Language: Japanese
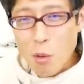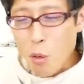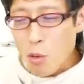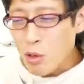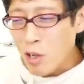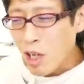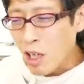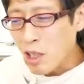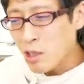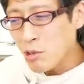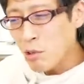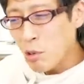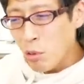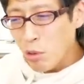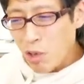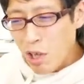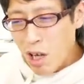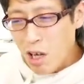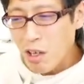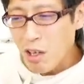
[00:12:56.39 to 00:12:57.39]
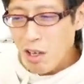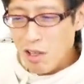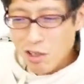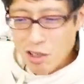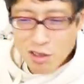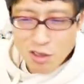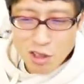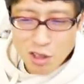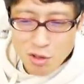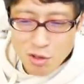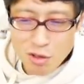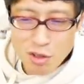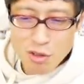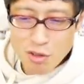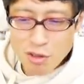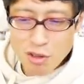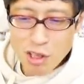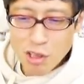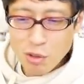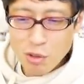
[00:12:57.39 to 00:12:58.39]
告発はほら警察が受理
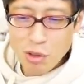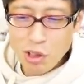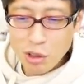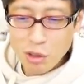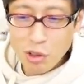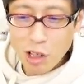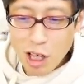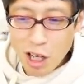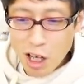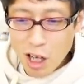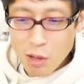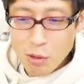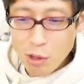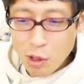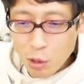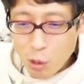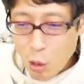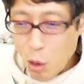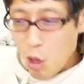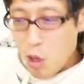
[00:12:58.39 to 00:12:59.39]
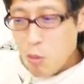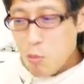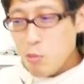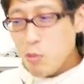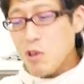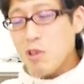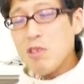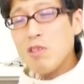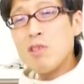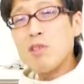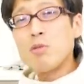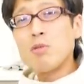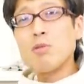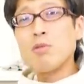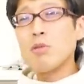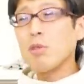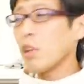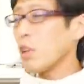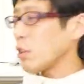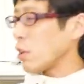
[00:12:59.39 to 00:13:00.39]
するかどうかとかあるけど民事
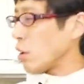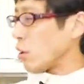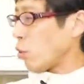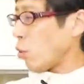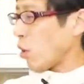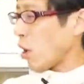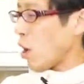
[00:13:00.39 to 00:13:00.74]
訴訟なんてほ